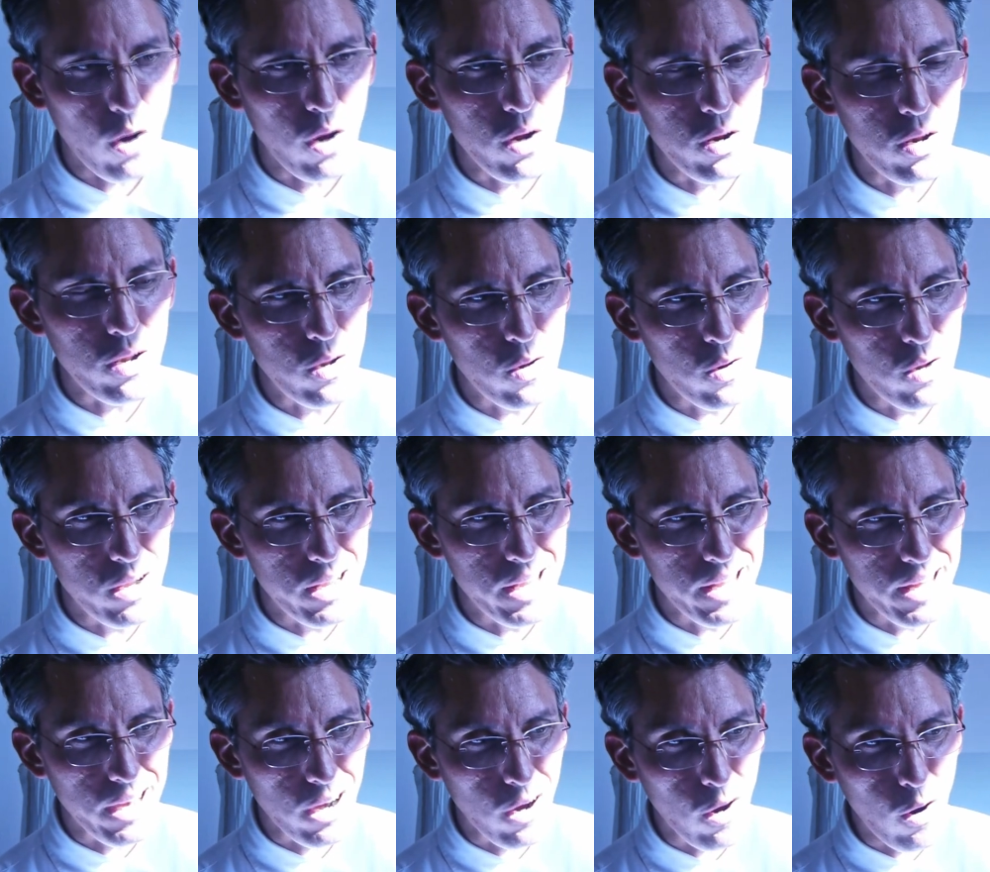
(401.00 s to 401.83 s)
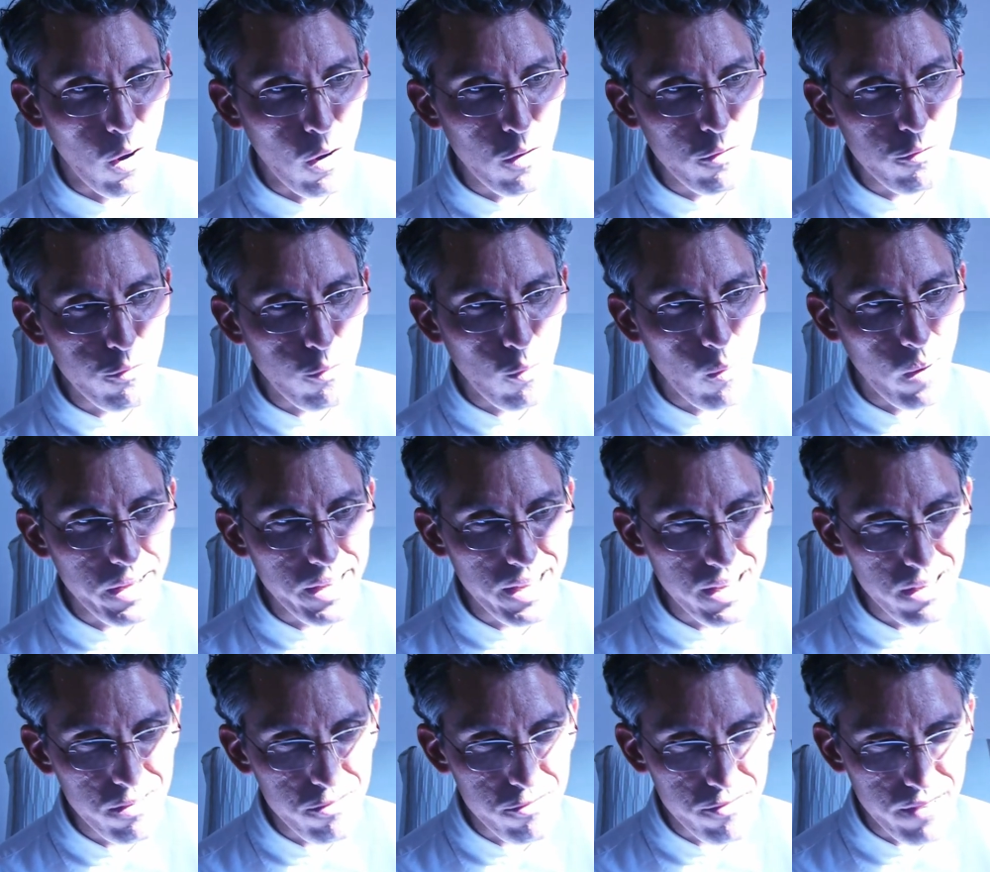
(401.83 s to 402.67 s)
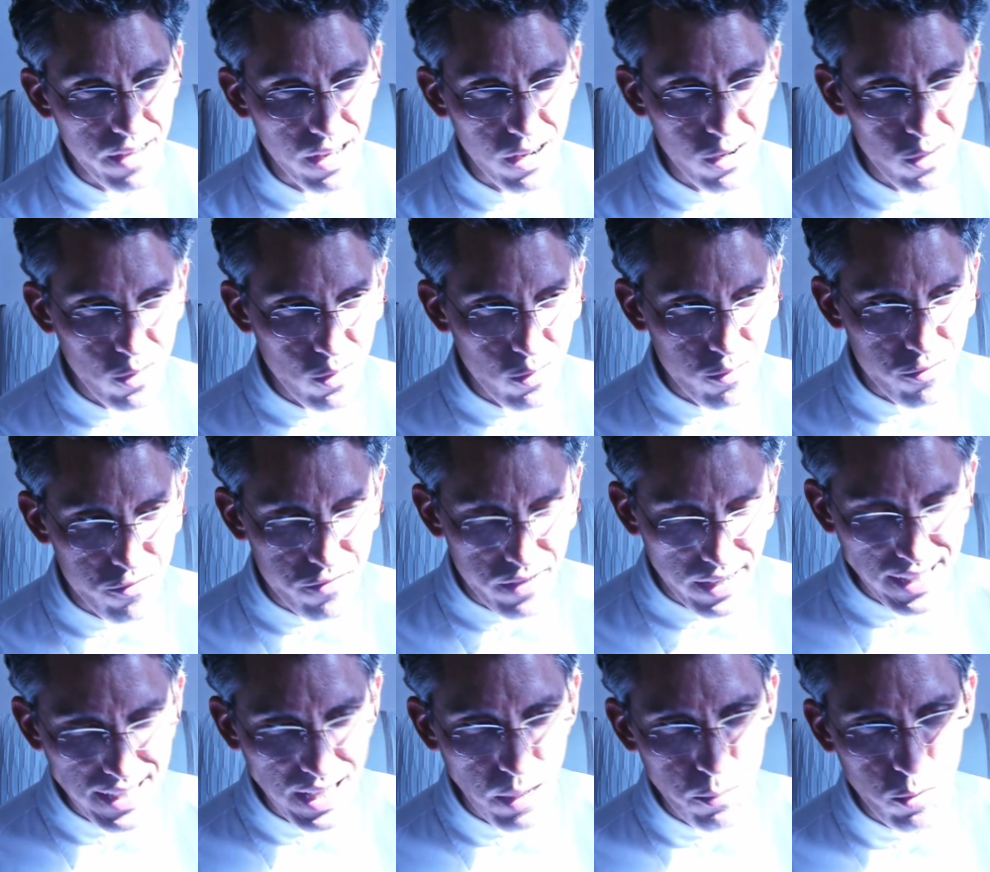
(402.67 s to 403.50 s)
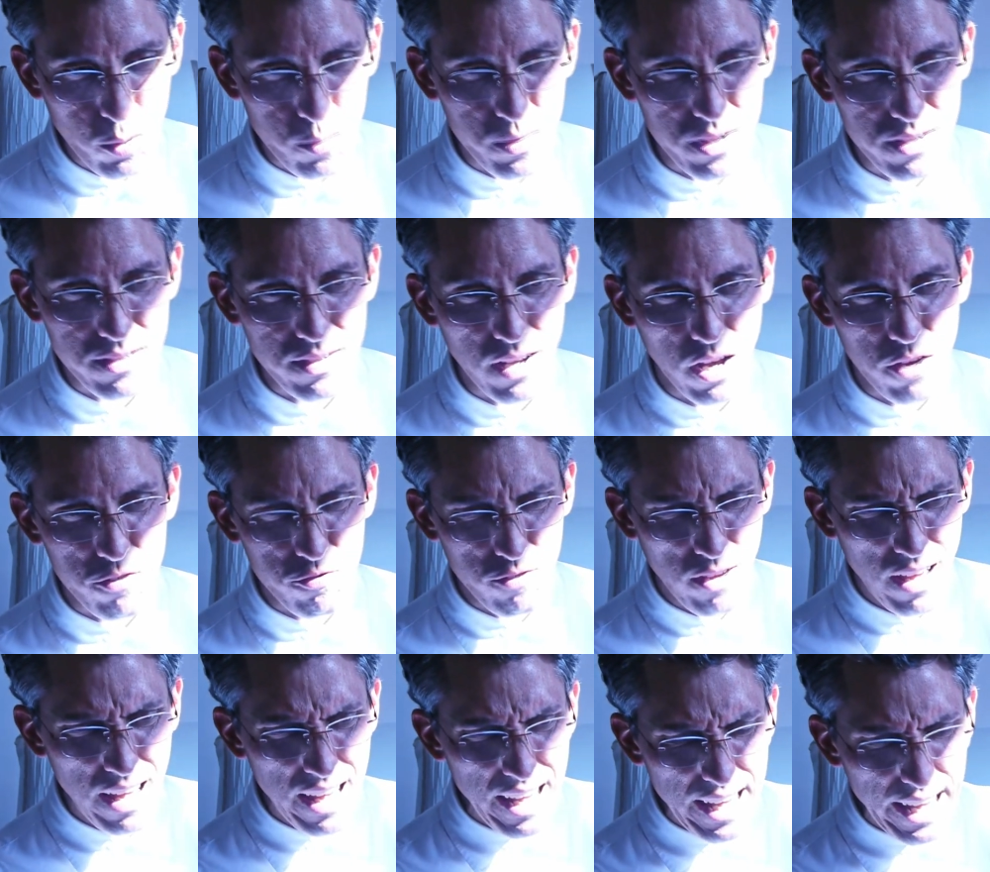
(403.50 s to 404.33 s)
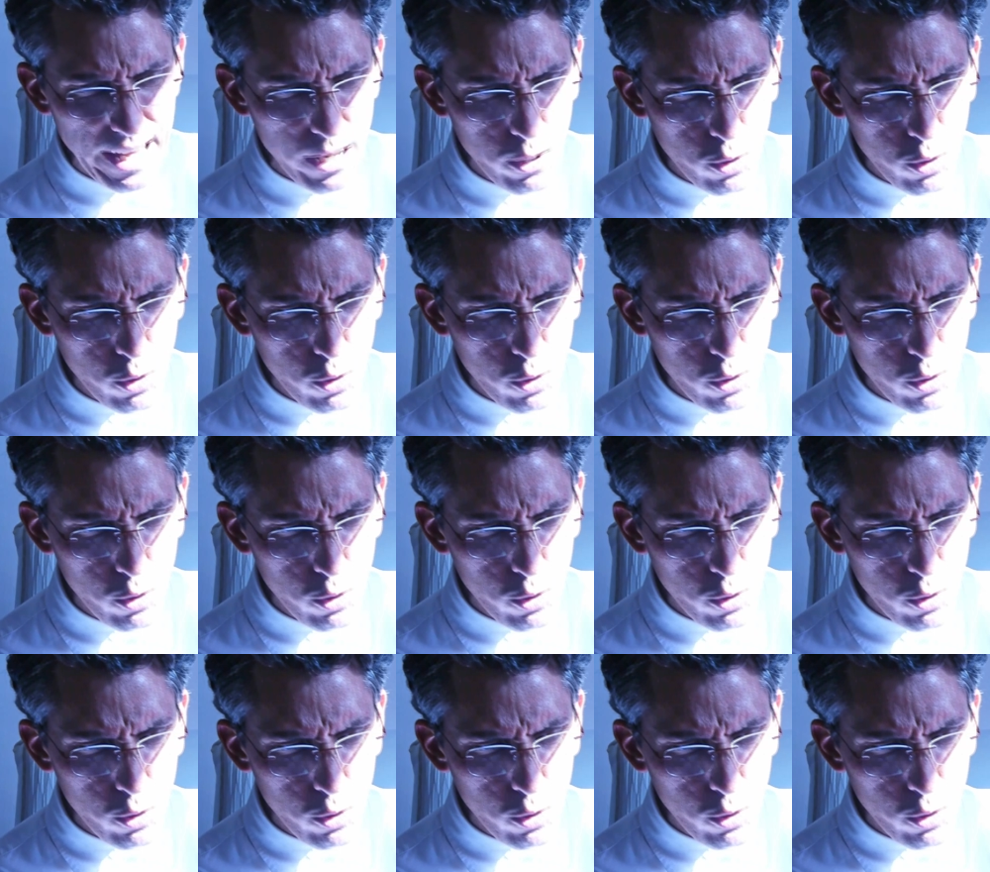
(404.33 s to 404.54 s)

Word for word: les renvoyait vers le véritable message et